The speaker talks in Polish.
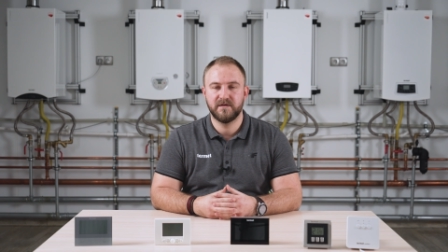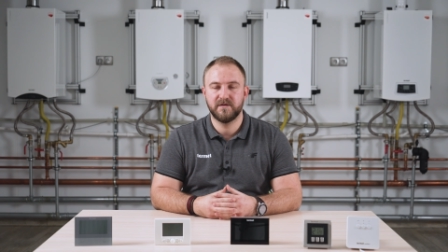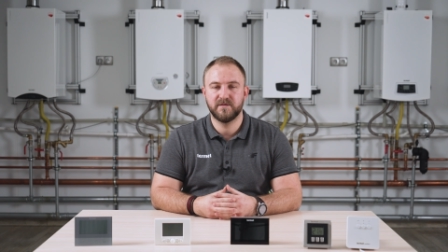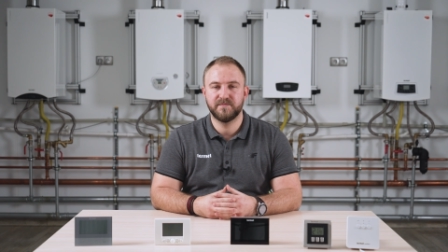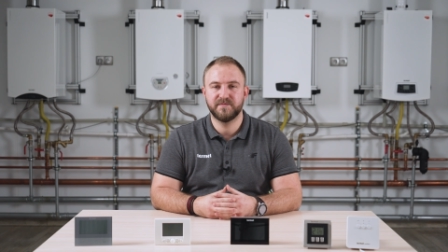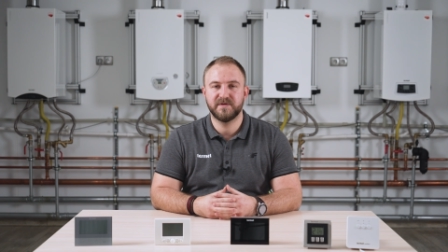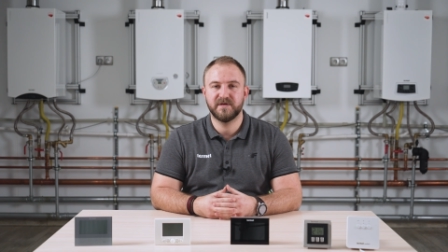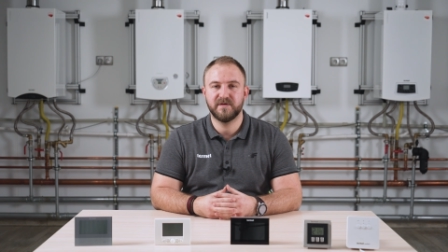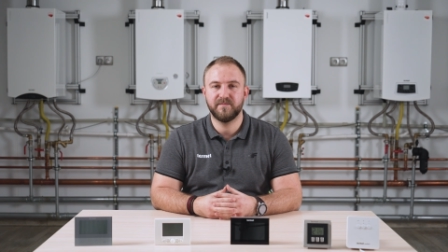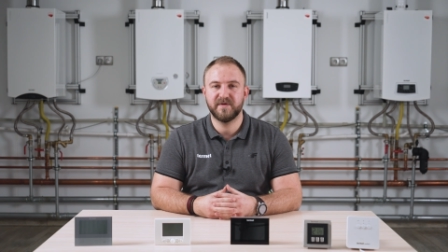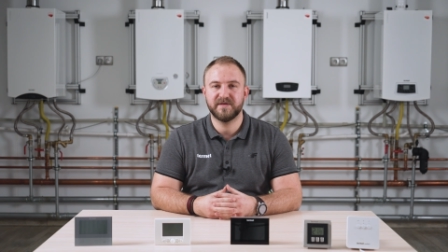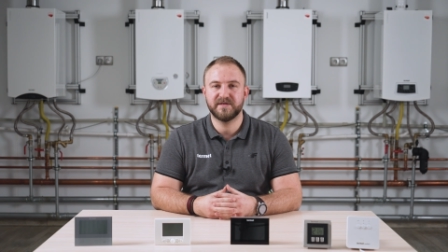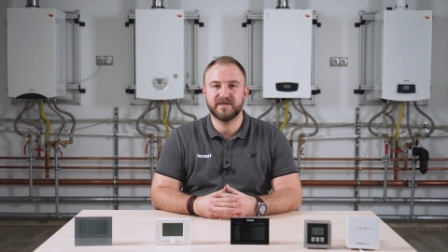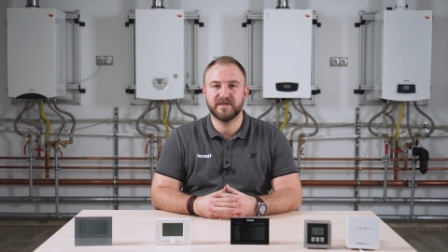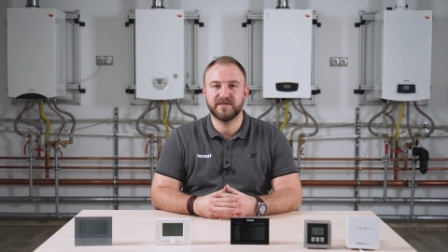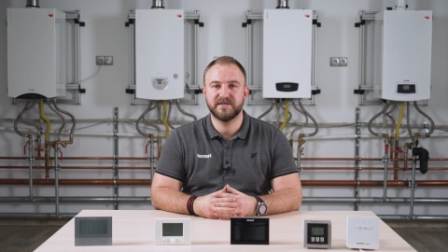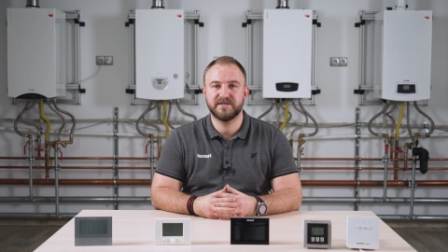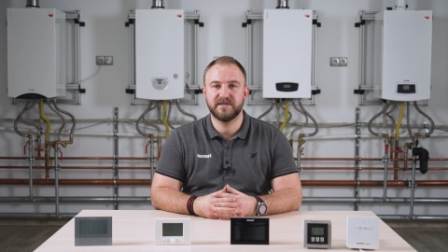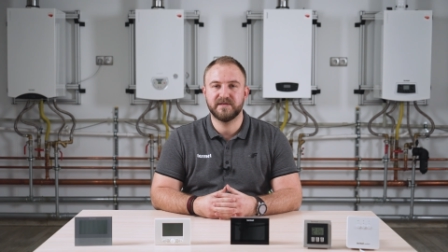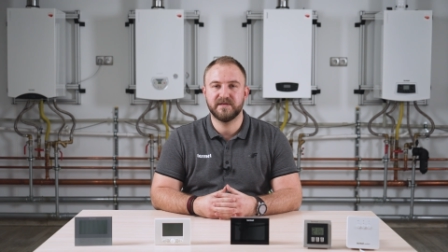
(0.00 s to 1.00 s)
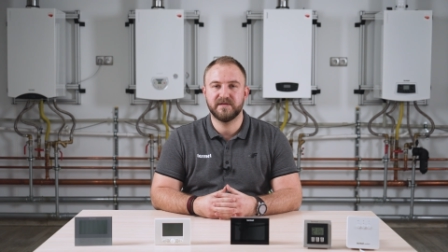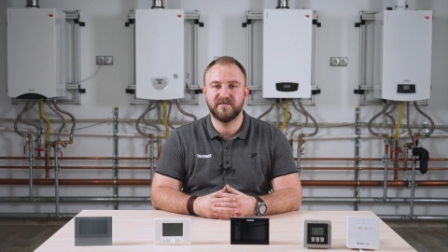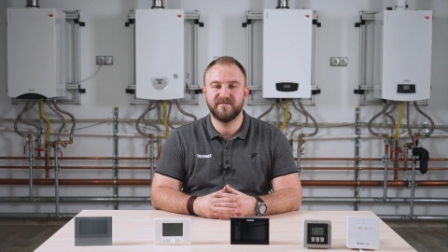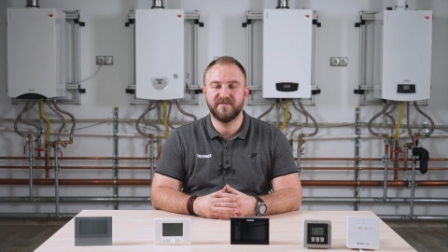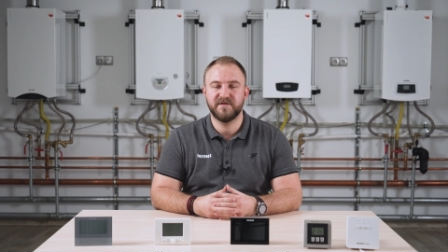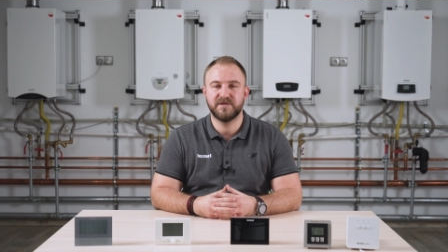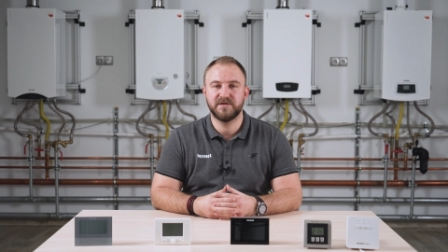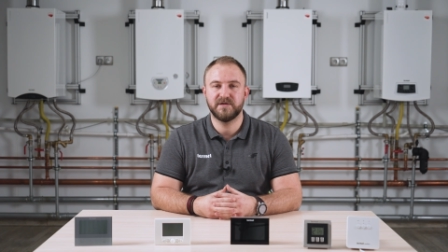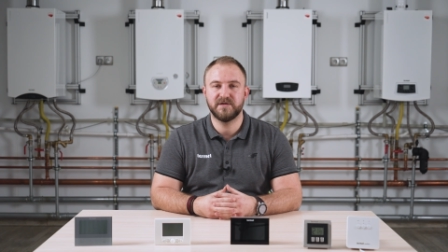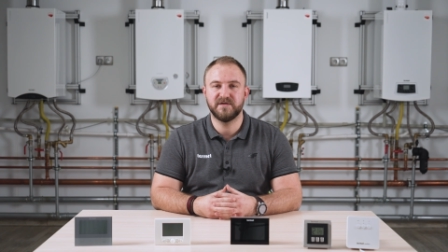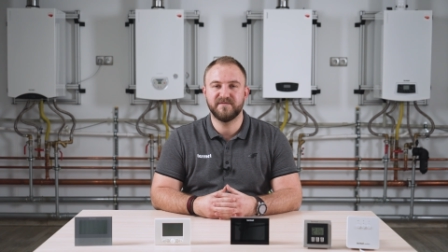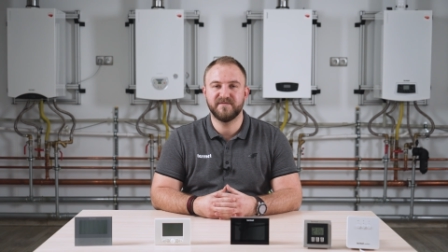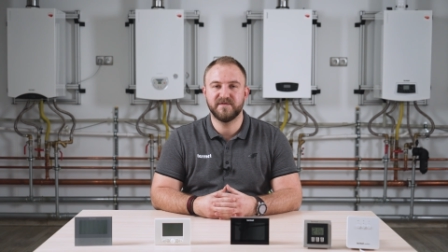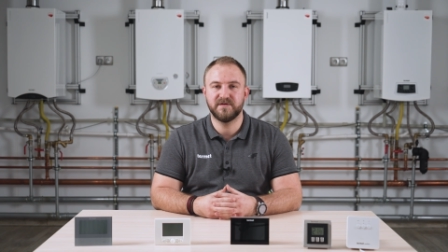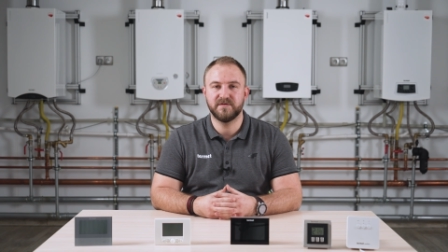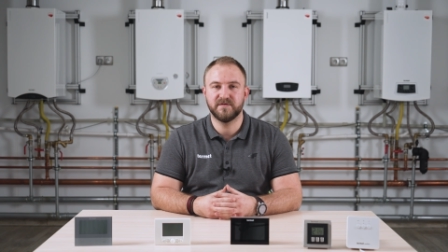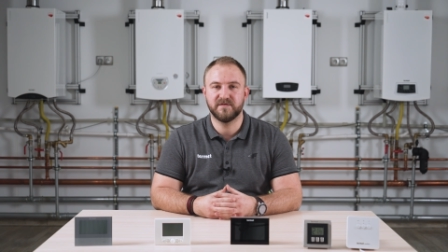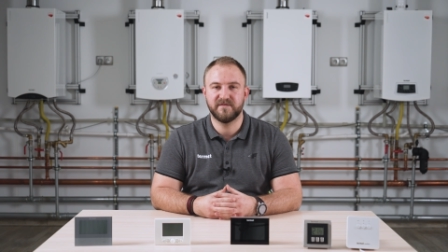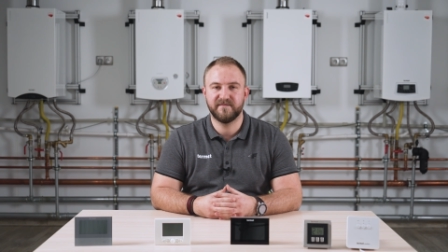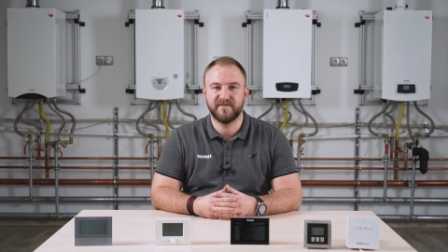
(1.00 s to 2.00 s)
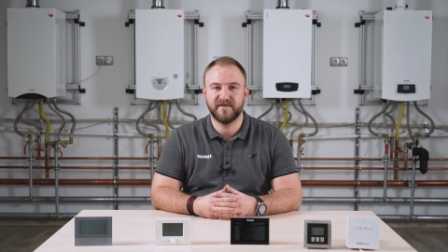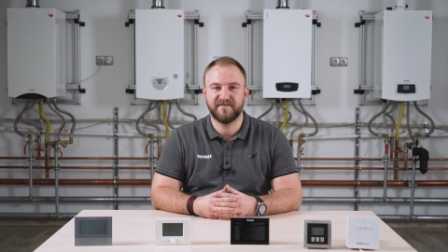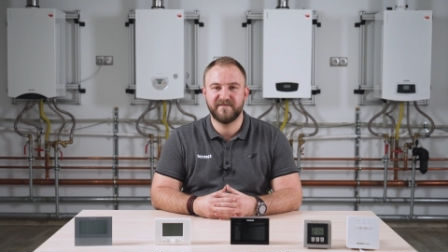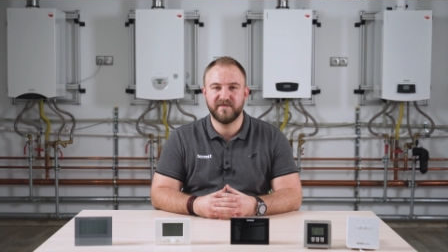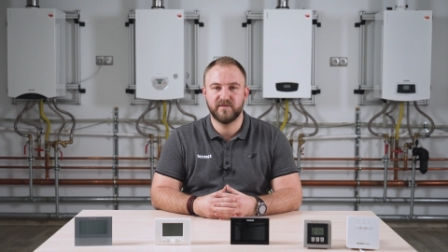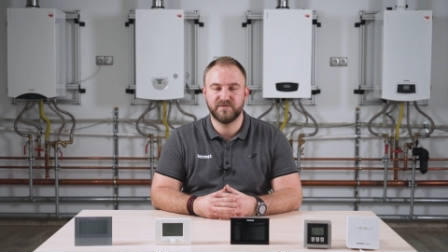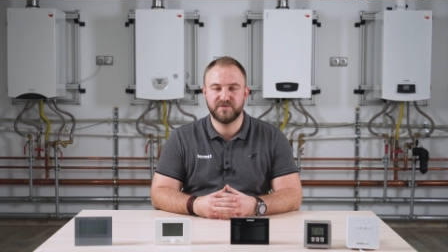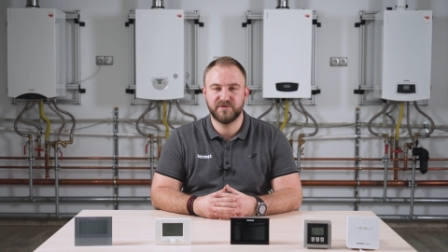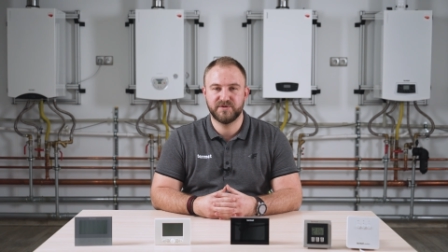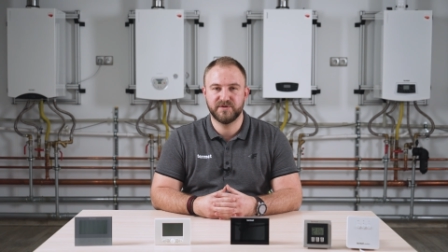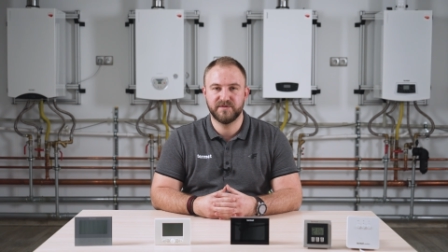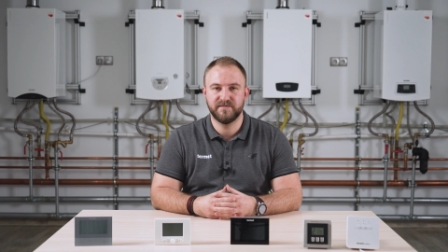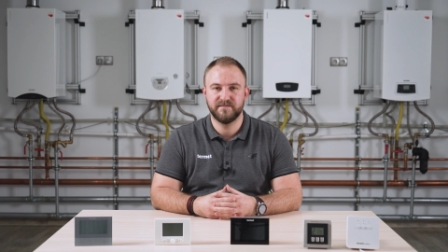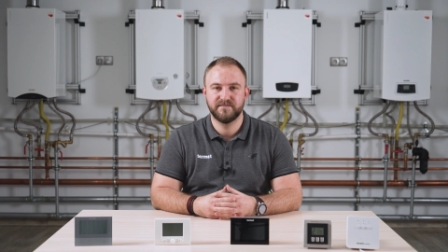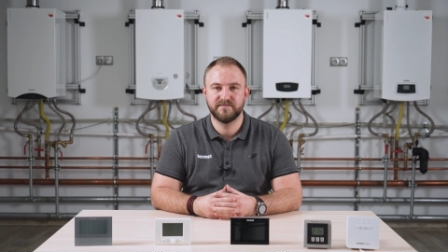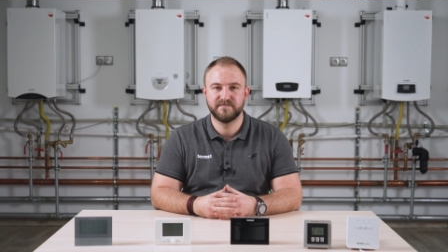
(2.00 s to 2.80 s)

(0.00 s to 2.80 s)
lub Termet ST292V3.